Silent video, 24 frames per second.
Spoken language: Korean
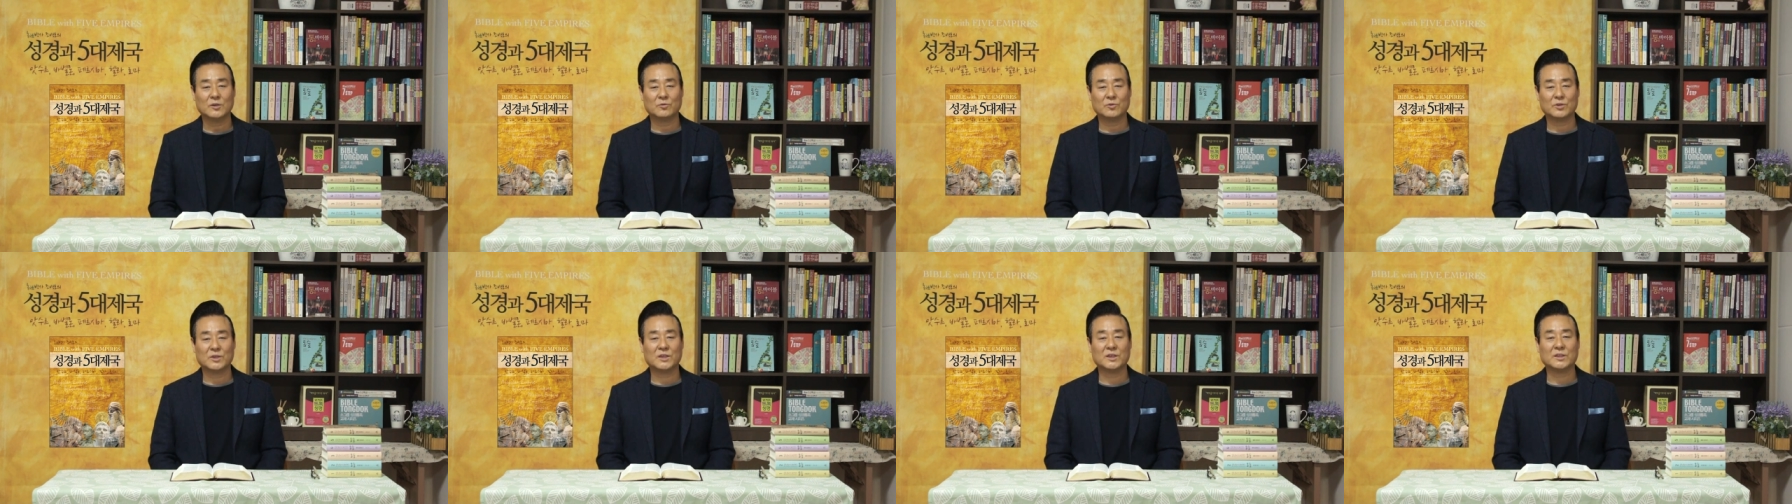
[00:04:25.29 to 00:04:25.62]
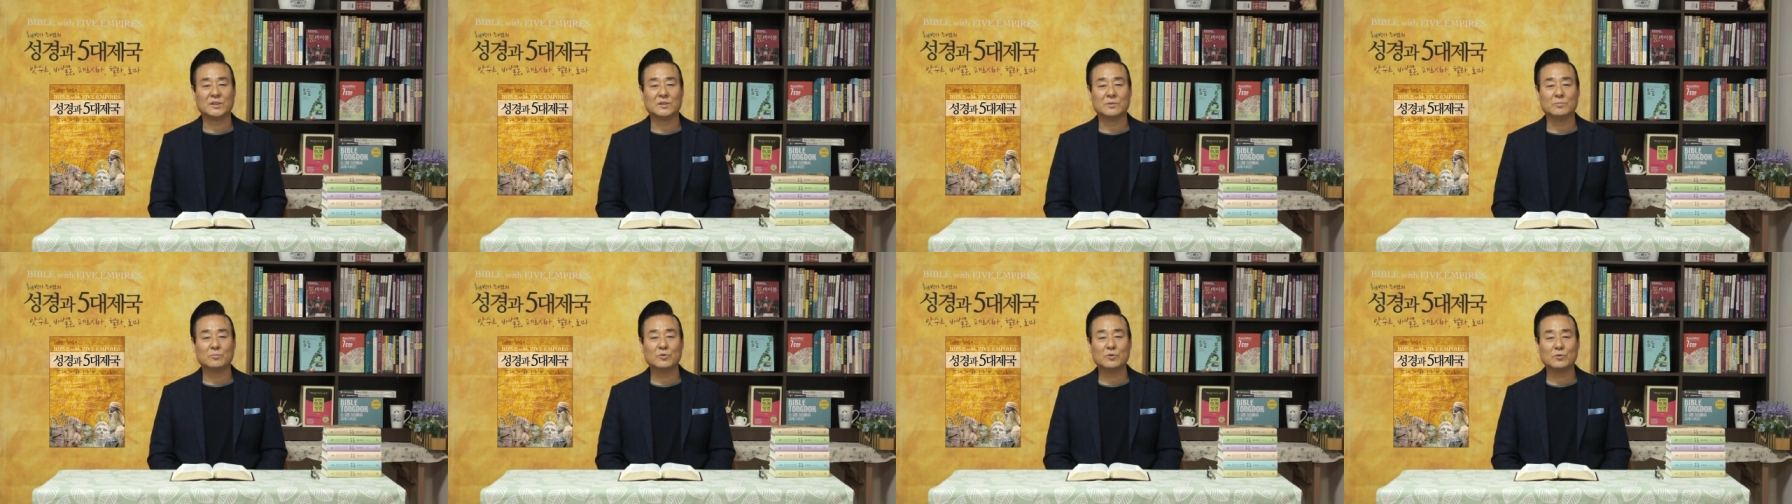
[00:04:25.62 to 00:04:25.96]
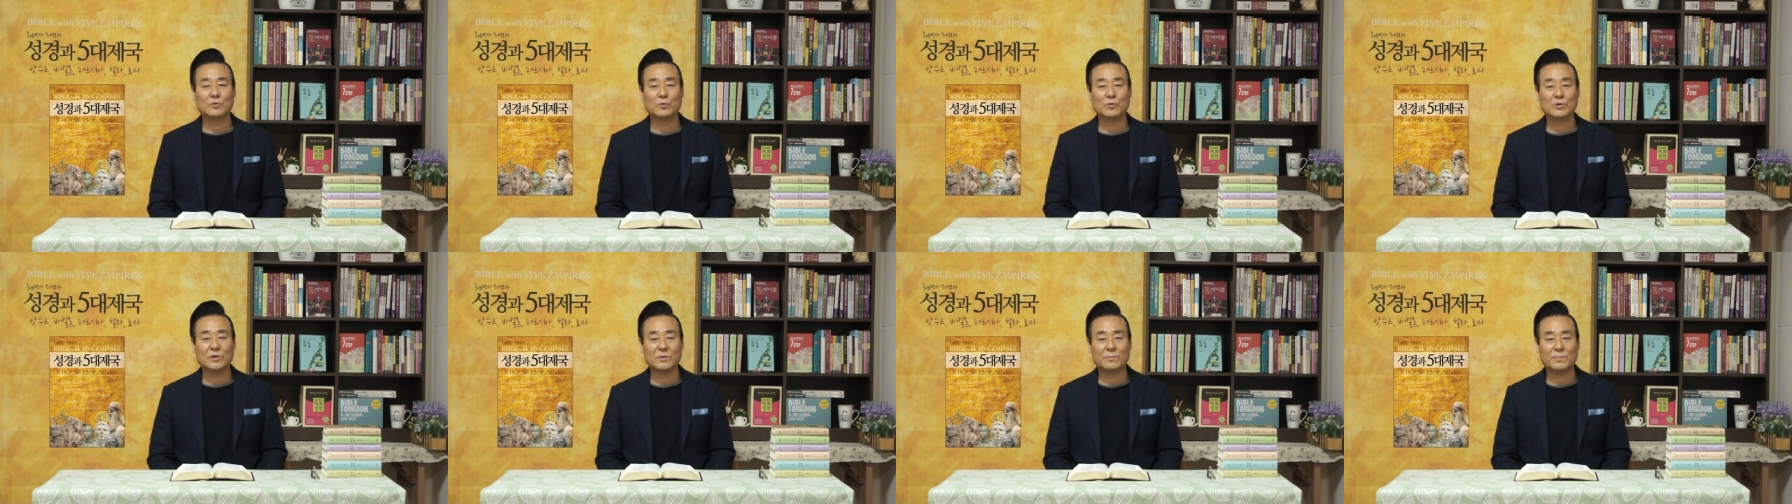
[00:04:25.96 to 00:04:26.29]
우리는
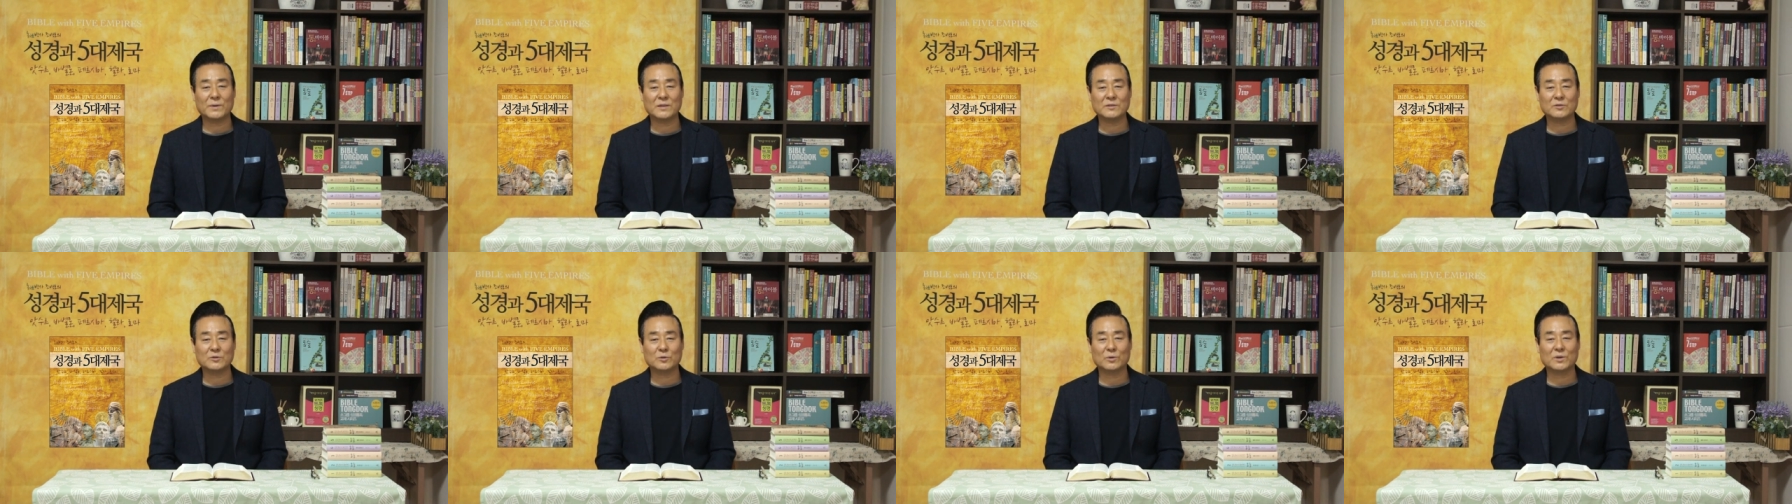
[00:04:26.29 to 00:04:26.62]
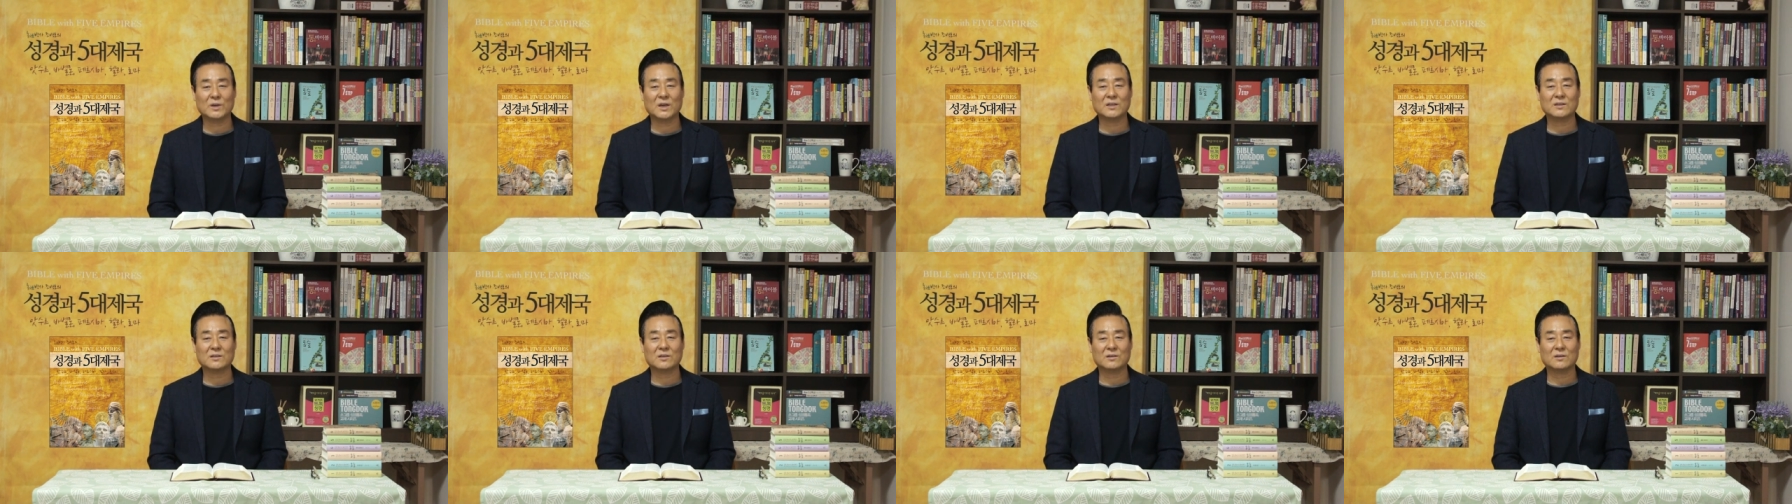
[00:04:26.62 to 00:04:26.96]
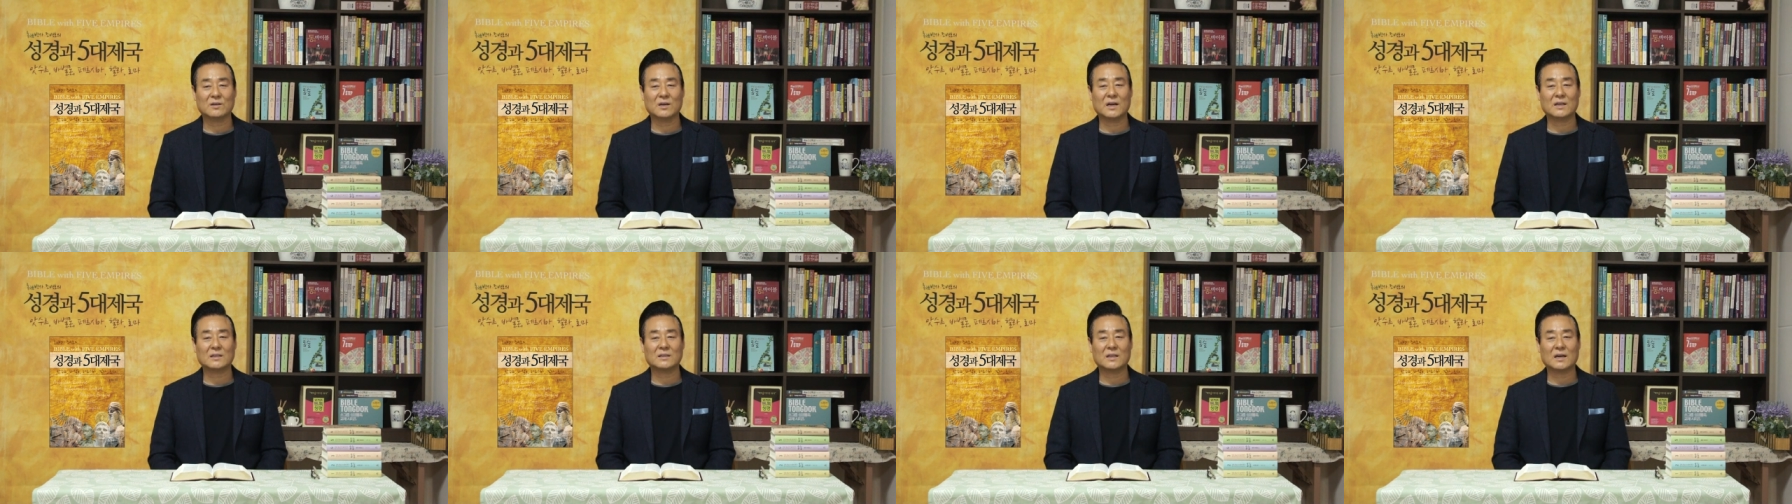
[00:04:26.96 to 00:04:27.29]
물고기 뱃속에
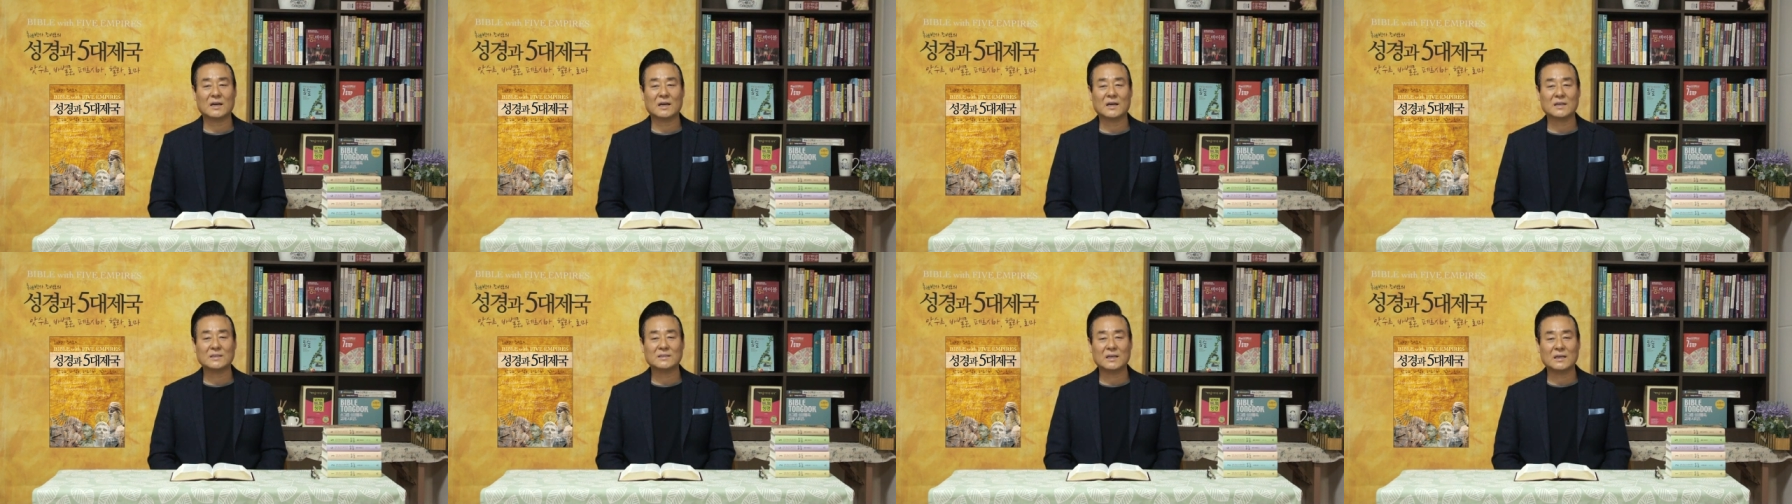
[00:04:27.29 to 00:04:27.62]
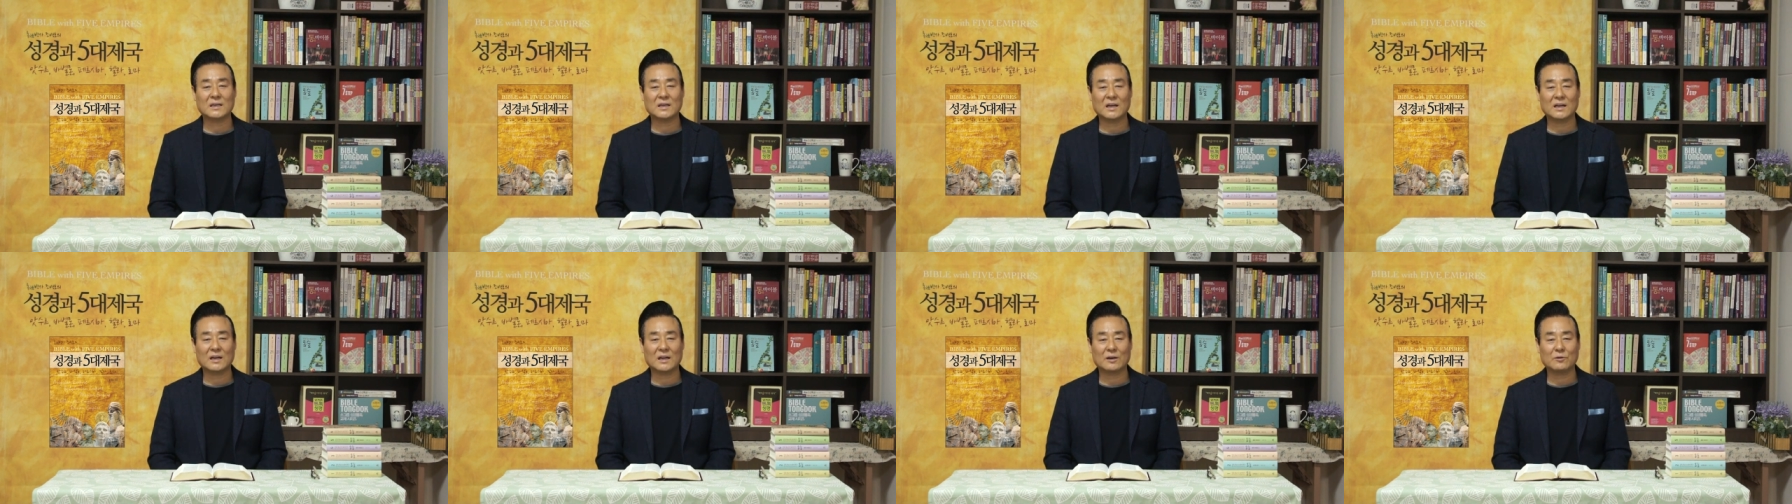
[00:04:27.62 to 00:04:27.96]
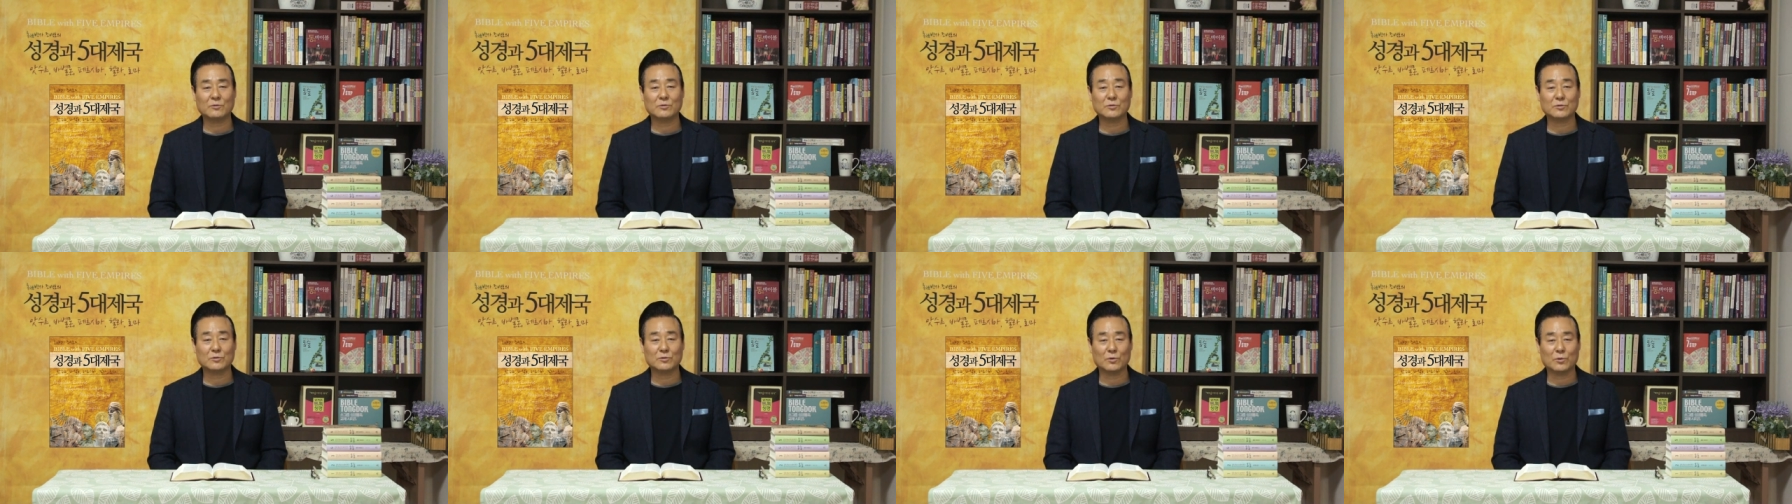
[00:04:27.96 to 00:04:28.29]
들어갔다가
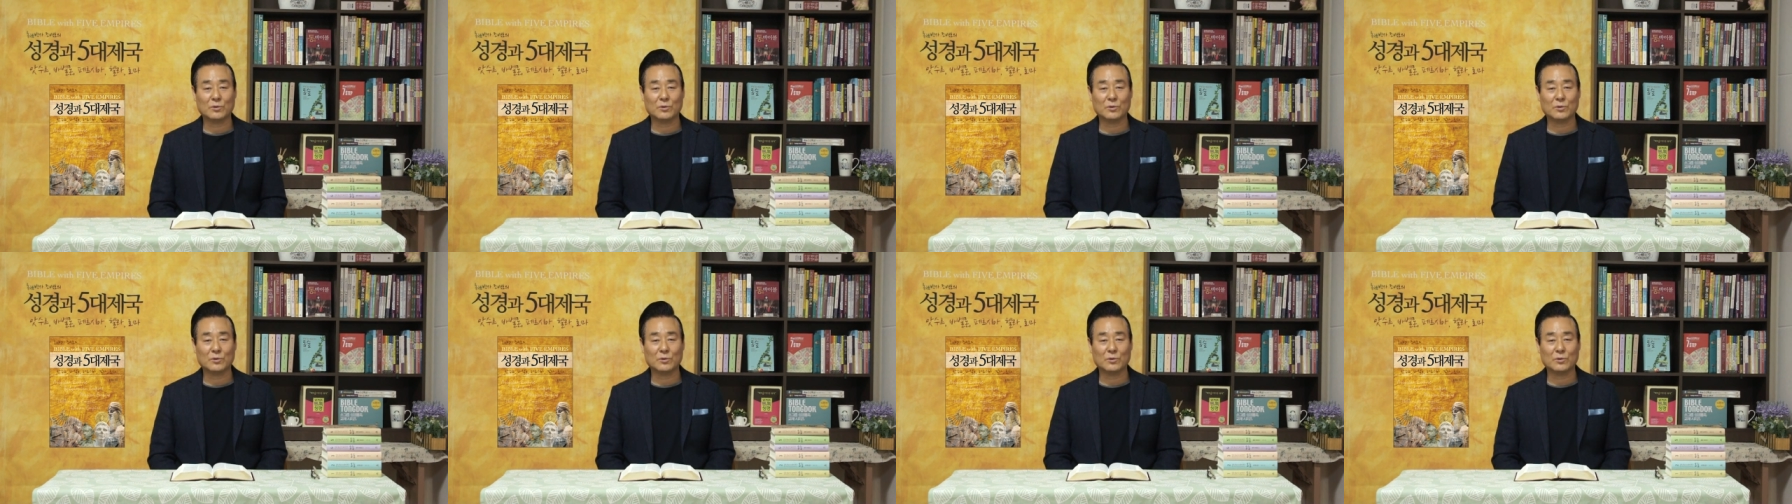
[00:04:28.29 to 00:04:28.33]
살아나온